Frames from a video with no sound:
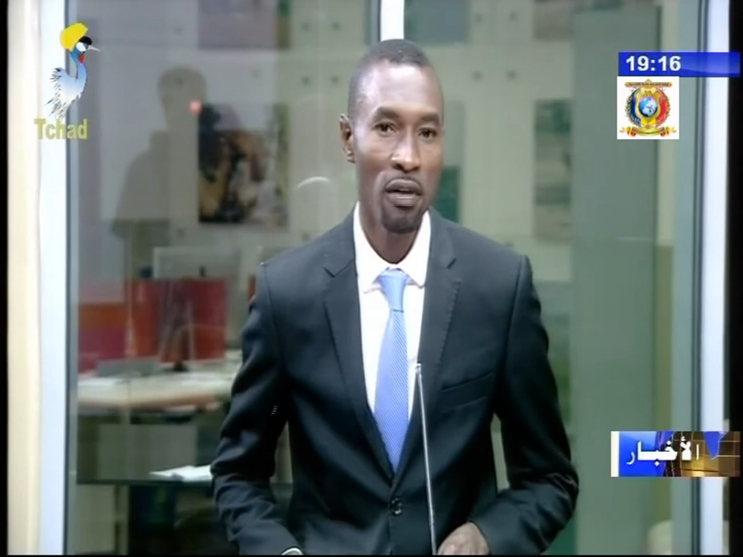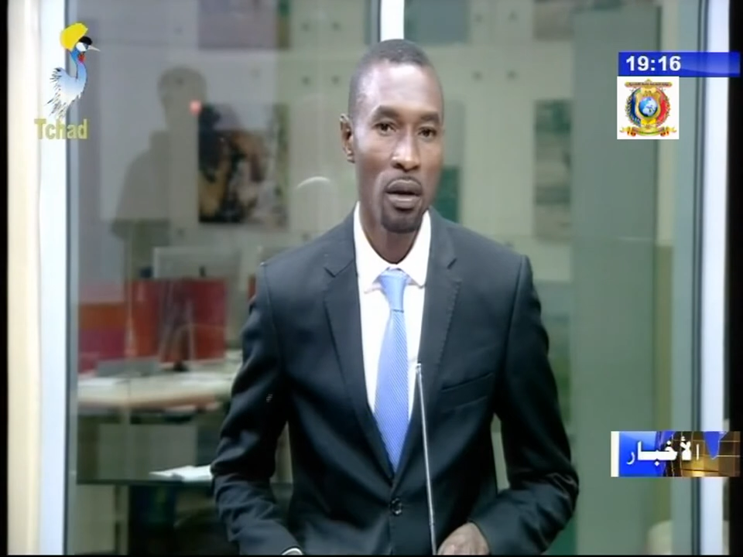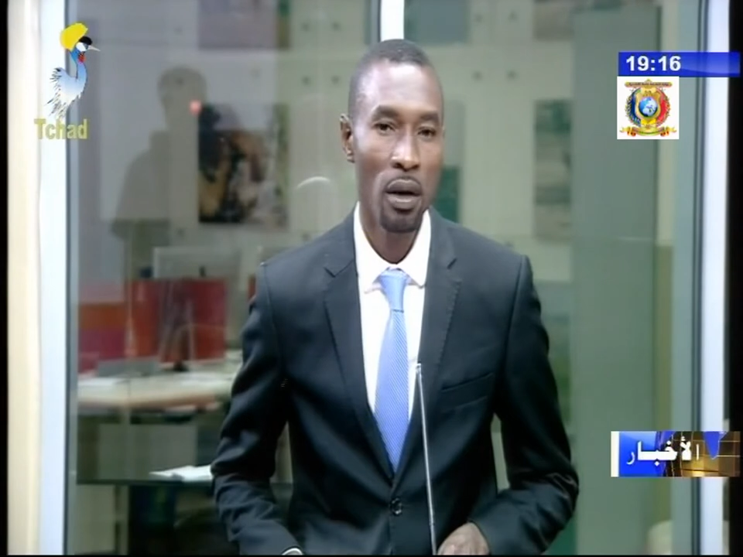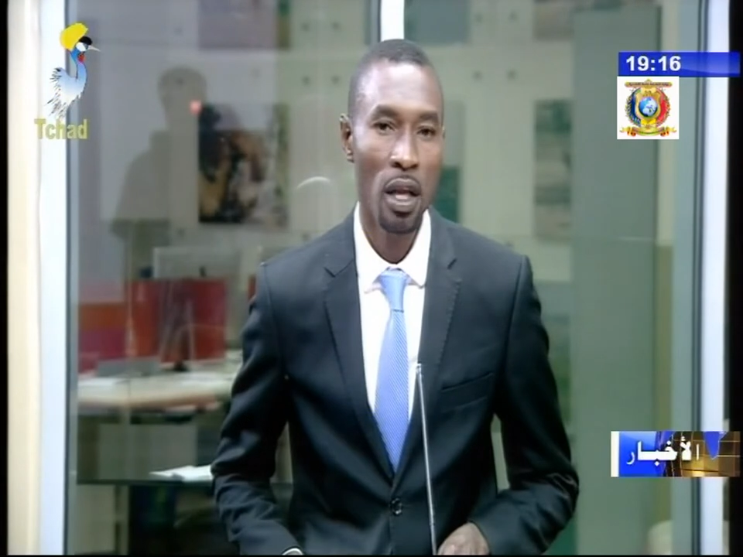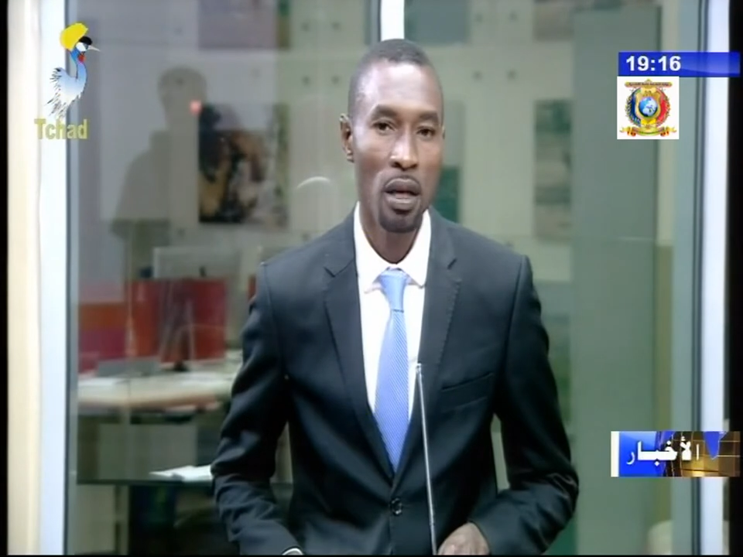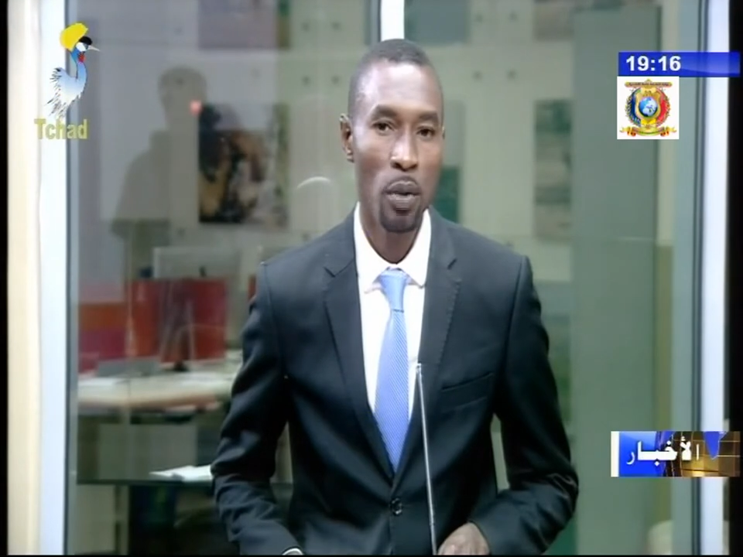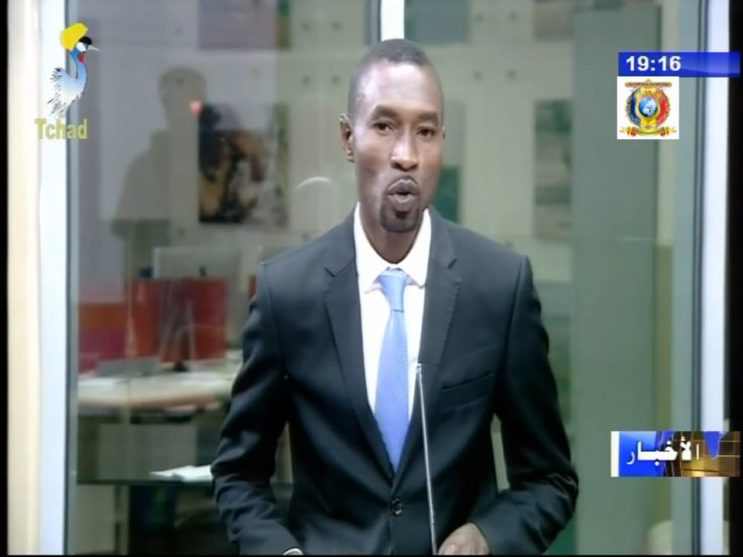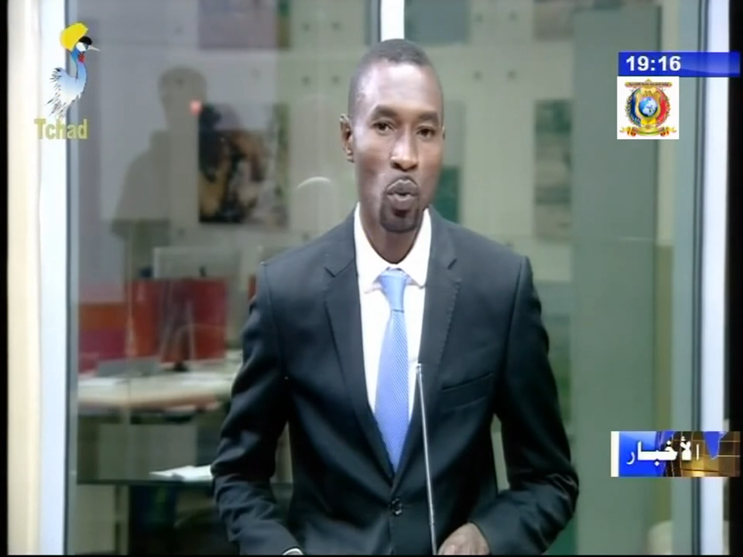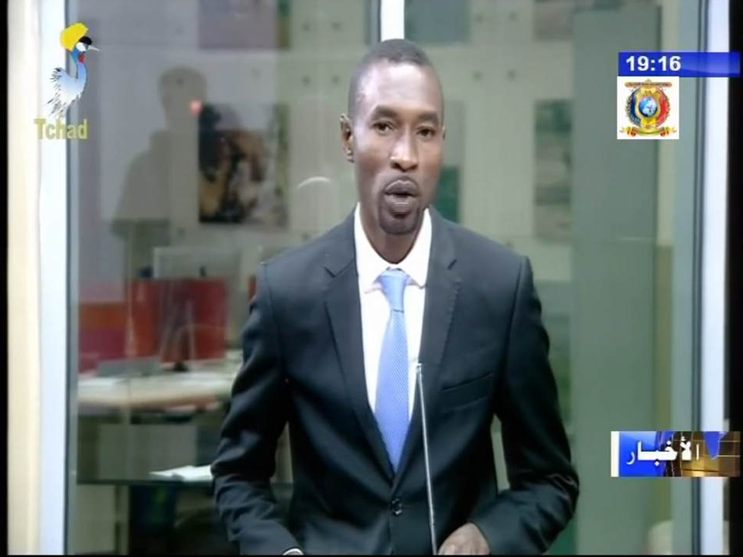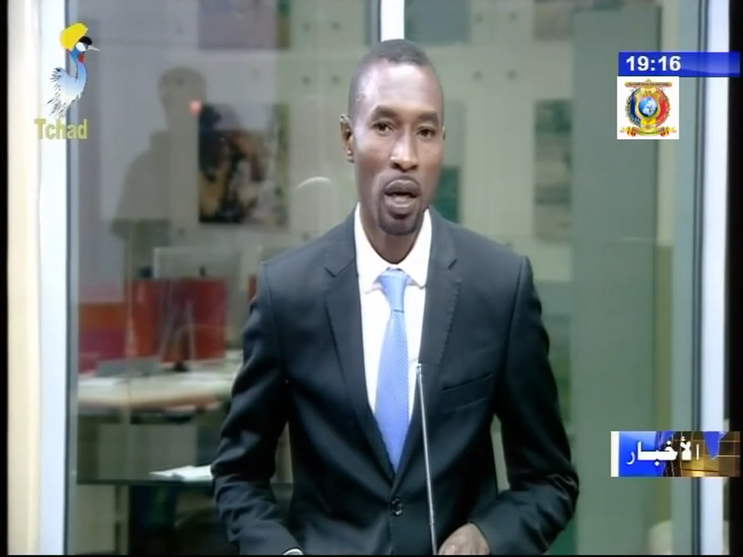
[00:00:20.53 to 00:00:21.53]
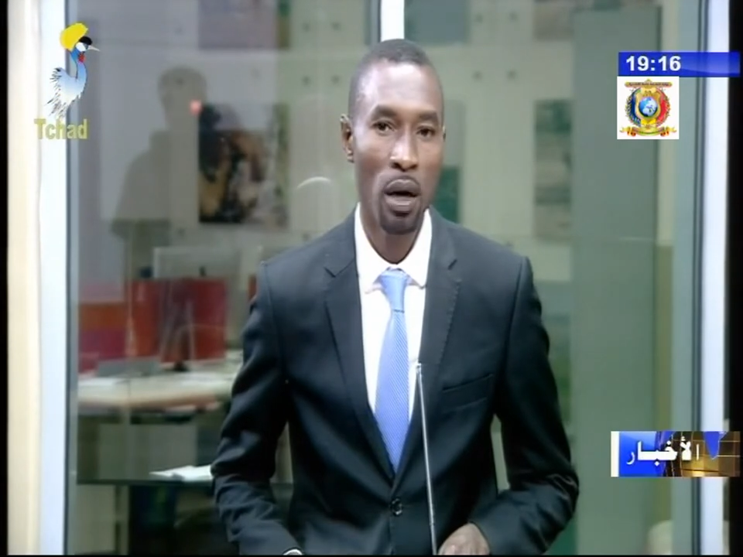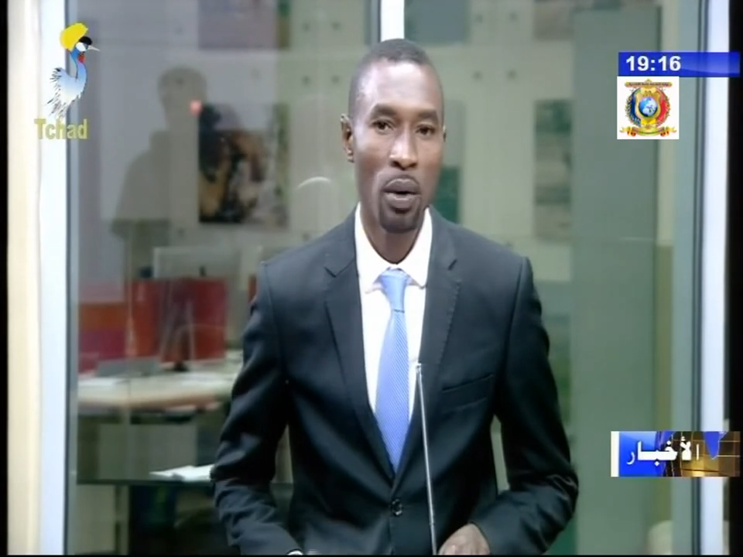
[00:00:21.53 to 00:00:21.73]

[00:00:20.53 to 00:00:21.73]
فضلا عن المدعوين